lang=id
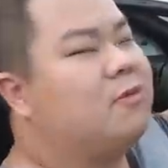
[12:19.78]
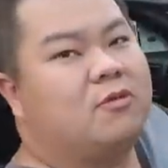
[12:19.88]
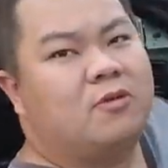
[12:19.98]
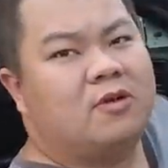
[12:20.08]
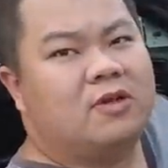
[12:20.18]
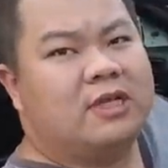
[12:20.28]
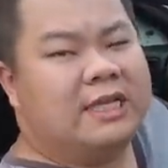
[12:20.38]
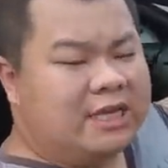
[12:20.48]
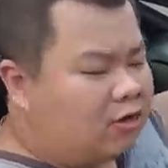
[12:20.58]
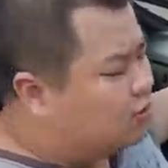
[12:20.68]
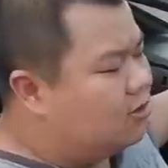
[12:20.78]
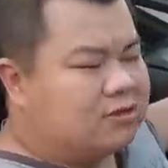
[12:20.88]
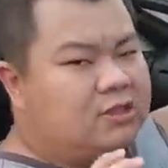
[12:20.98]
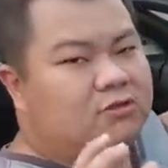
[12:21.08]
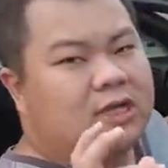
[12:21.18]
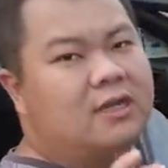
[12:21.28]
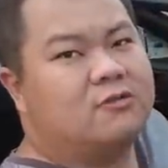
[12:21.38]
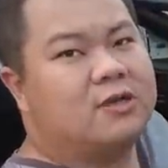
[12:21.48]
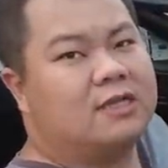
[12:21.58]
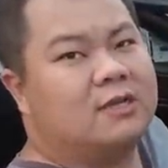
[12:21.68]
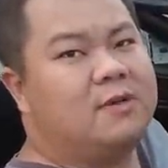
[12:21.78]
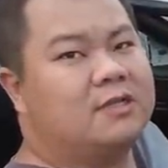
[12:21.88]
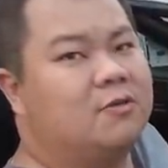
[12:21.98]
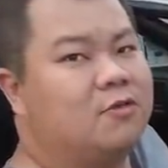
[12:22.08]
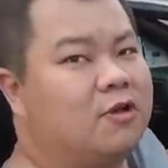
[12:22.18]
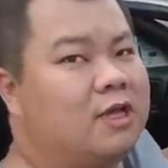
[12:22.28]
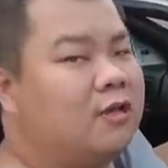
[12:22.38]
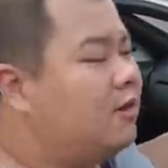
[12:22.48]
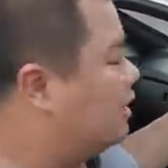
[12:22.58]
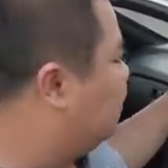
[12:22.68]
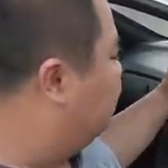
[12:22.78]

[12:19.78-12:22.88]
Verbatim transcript: sama gauge, gauge. gauge, itu saya nggak suka. Saya bilang sama Om Togi, ya udah kata